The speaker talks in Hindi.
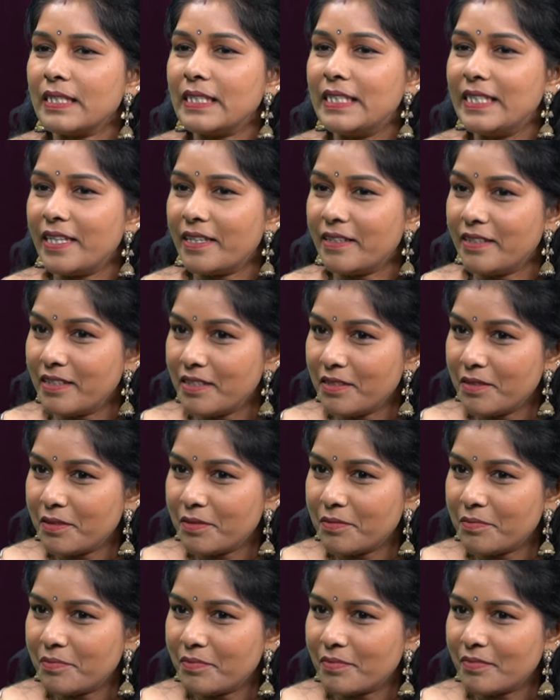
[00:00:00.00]
यही
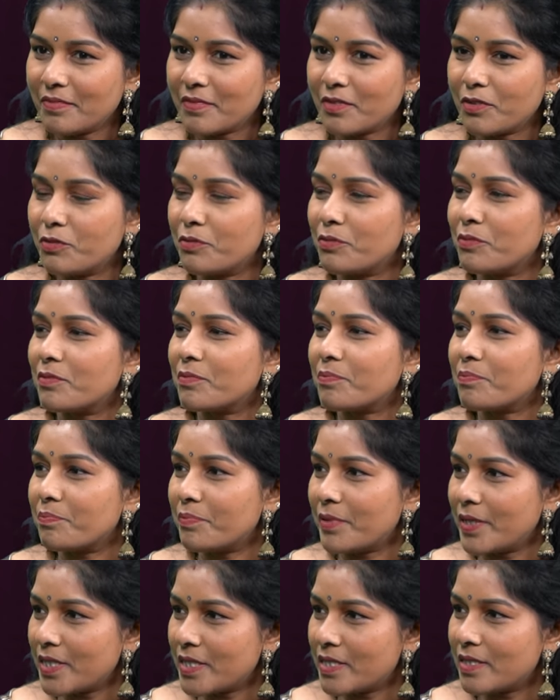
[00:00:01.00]

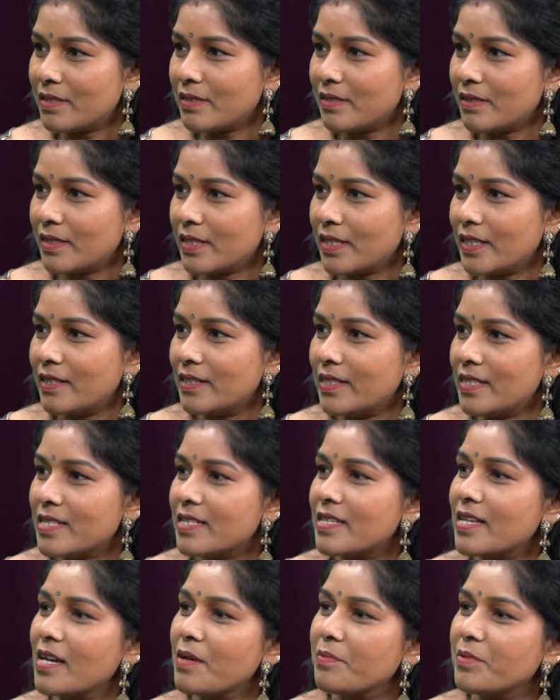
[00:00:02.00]
प्रश्न करने
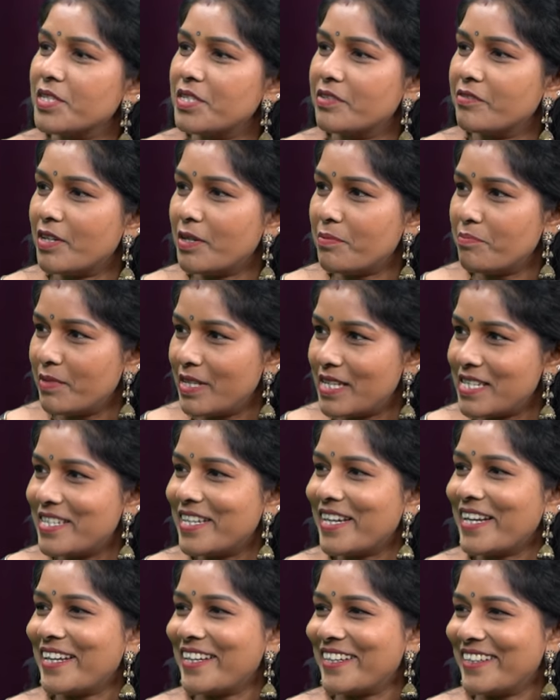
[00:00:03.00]
से हमें जवाब मिल
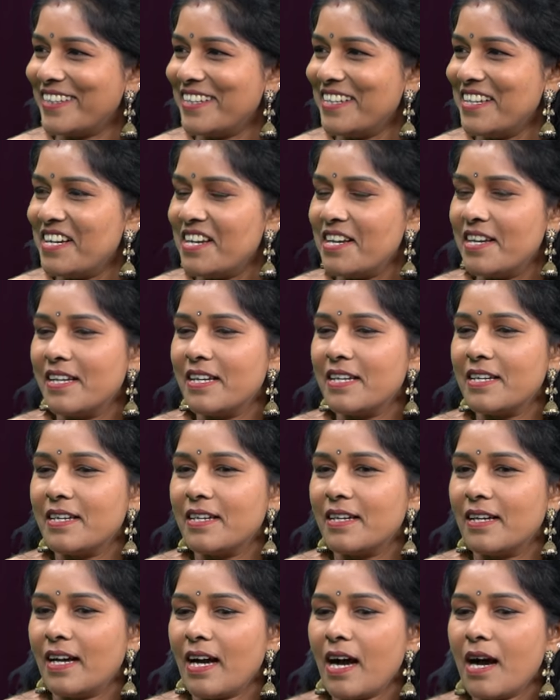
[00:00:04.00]
जाएगा
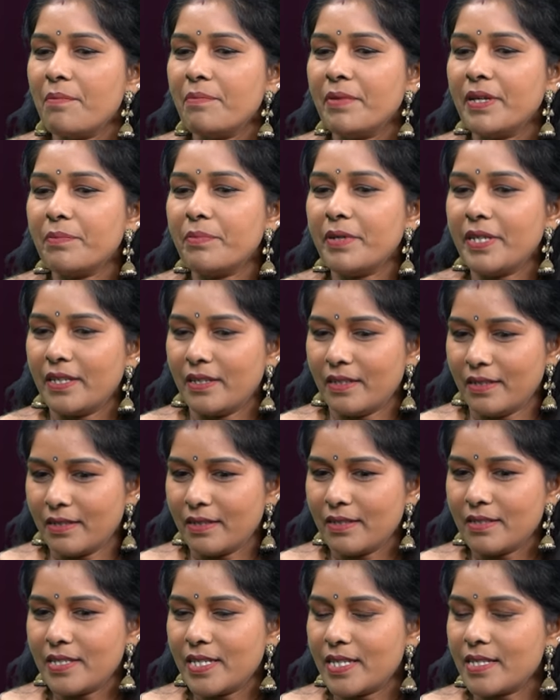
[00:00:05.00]
हमें भी
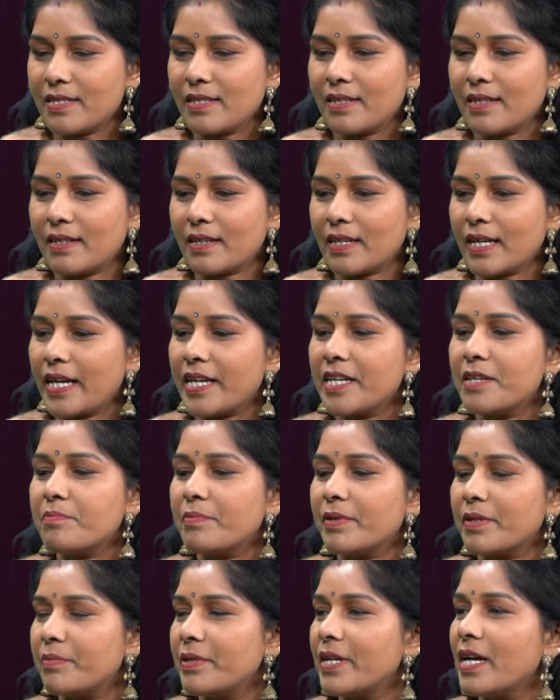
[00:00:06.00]
जैसा कहीं
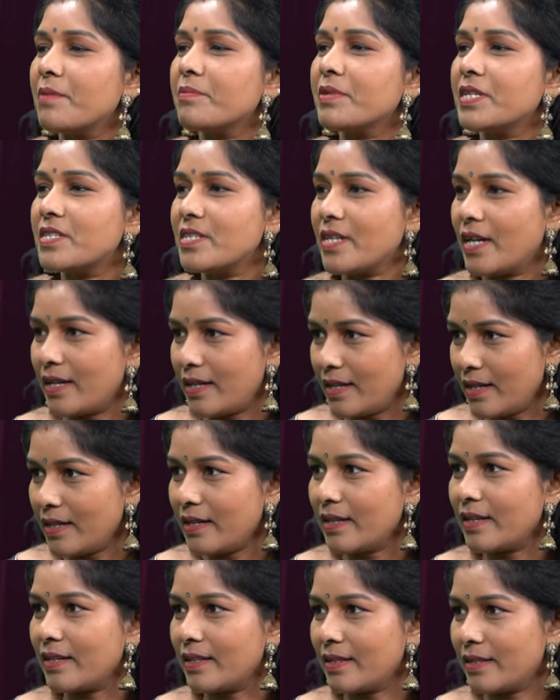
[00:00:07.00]
पर भी हमें जाना
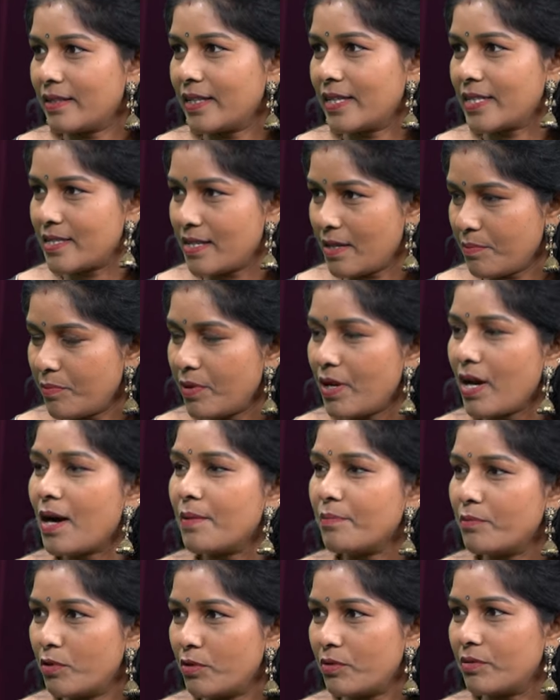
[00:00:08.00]
है एग्जाम्पल
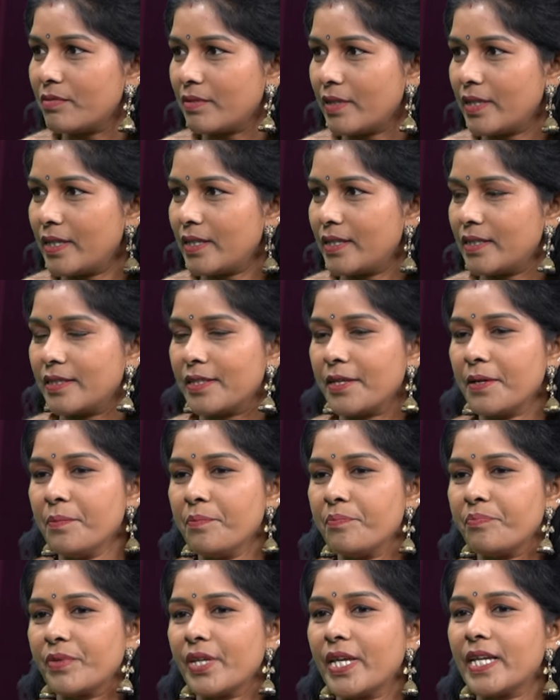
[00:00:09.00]
हम लोग ले लेते हैं
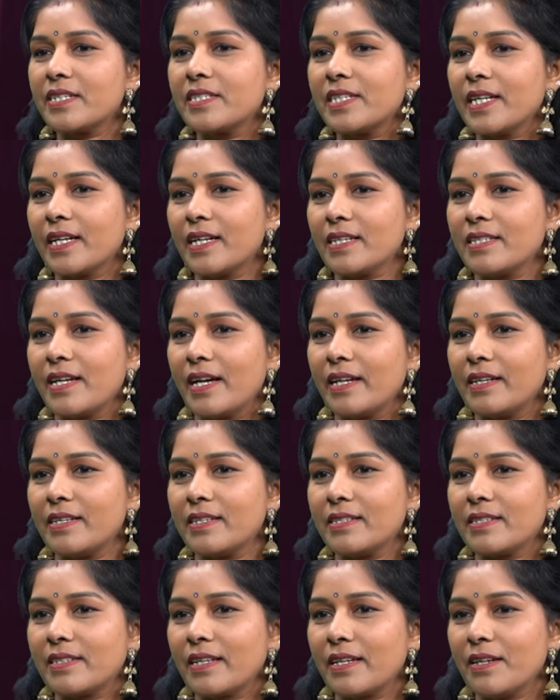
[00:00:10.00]
एक जगह
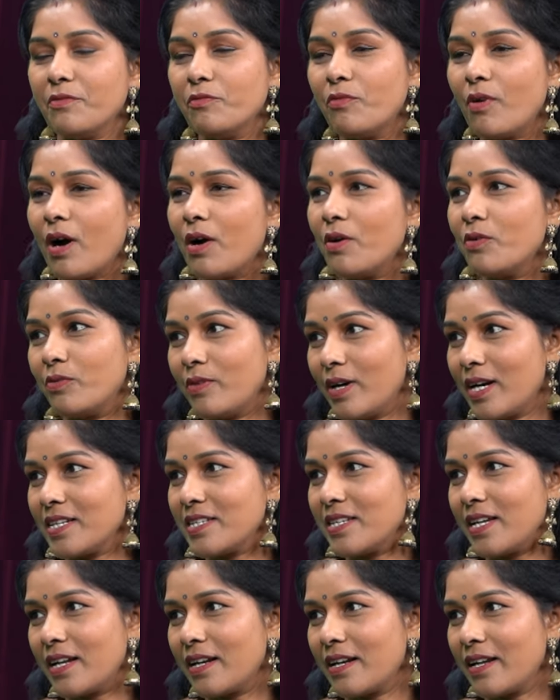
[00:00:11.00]
जाने से वाह वहाँ
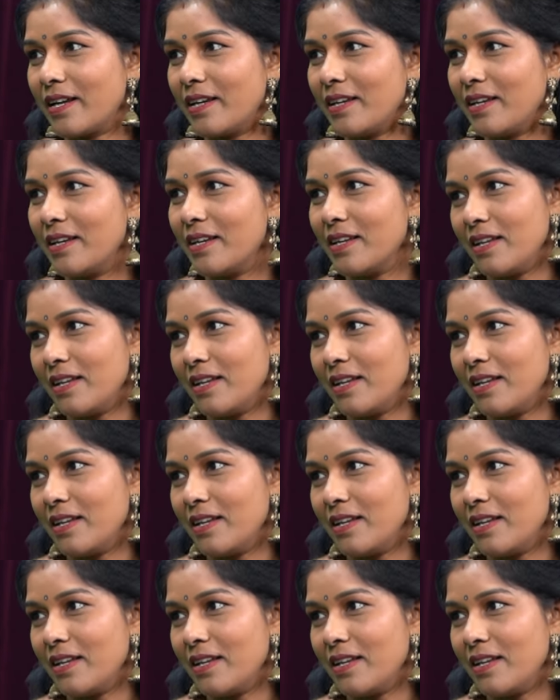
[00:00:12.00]
जाना है